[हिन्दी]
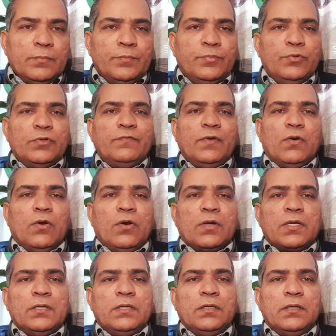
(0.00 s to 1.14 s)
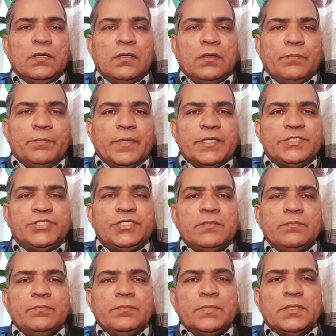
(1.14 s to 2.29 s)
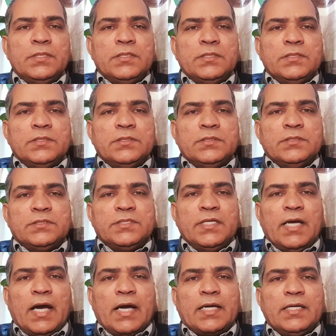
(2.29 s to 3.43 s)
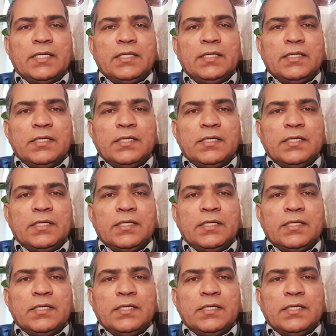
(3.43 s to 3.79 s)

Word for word: पूर्व और पश्चिम से आकर